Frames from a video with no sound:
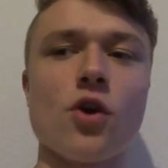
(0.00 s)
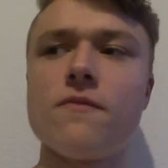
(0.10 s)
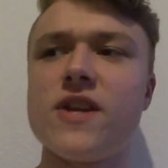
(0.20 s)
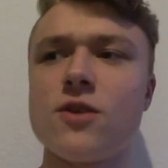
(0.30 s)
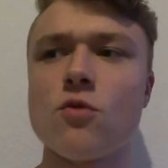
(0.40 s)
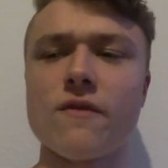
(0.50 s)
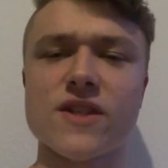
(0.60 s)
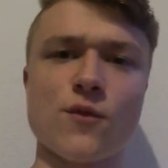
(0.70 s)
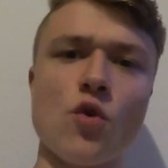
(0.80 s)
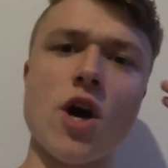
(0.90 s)
Vor allem, wenn ich
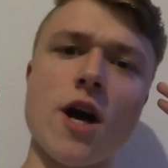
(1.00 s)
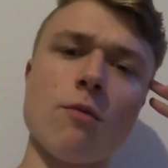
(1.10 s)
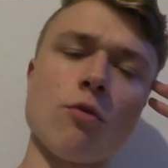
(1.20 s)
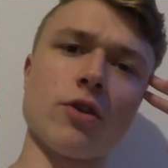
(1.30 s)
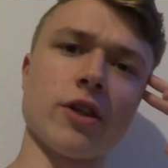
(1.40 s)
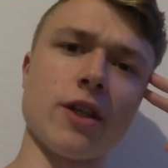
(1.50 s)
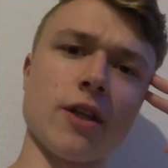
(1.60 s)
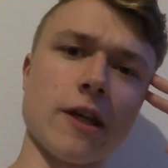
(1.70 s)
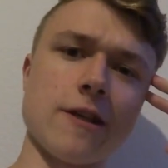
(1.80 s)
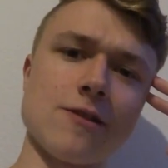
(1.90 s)
irgendwas vorhabe oder
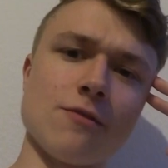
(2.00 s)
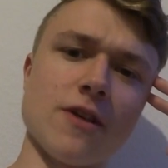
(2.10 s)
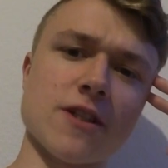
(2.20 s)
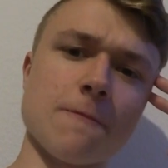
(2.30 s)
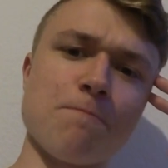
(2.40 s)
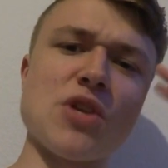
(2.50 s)
generell sowas,